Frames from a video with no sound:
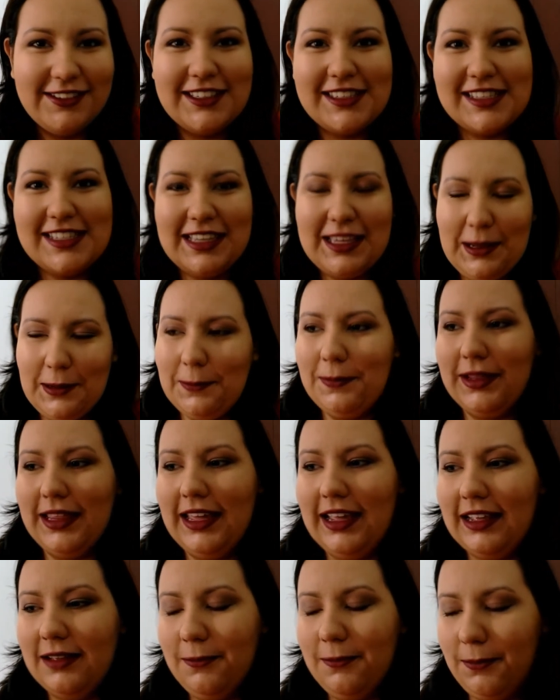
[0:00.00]
um sneaker
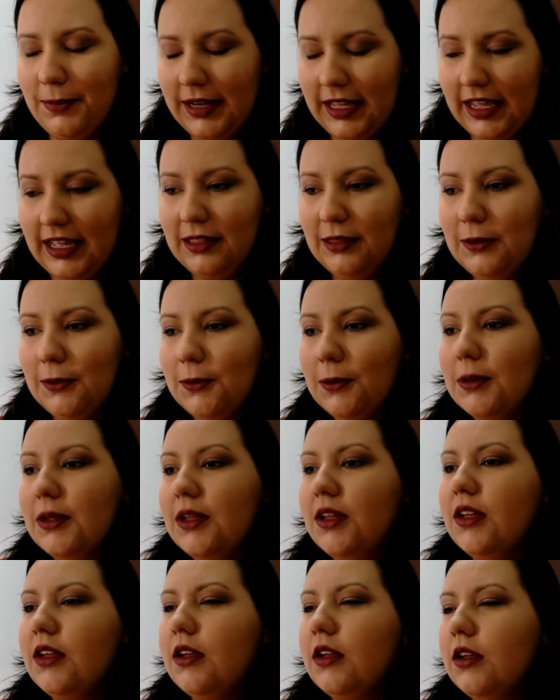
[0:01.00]
pre preto,
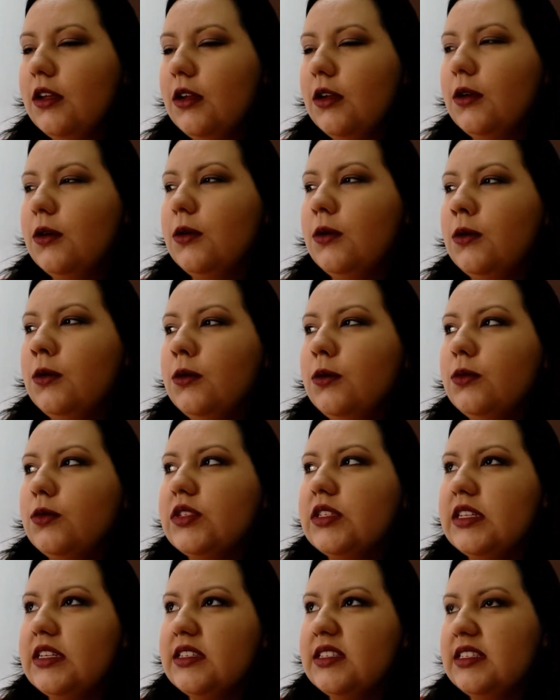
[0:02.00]

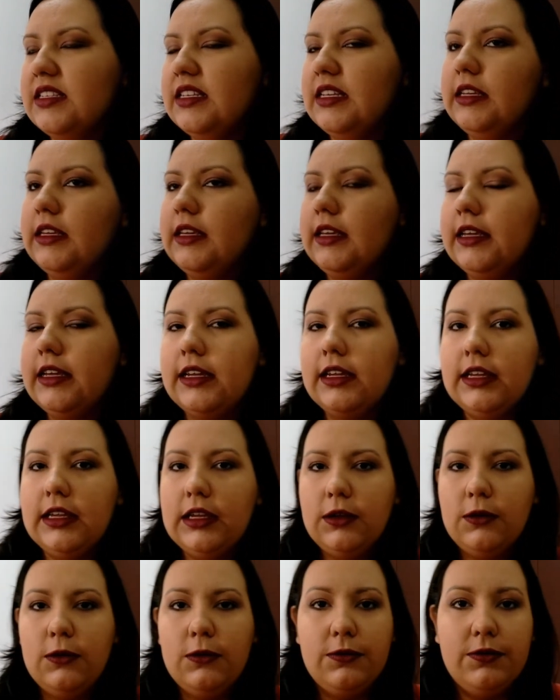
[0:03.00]
um cinzinha
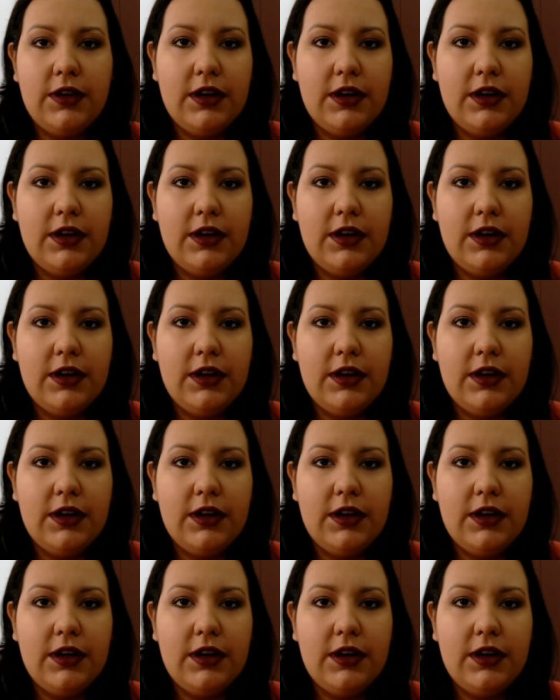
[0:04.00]
e um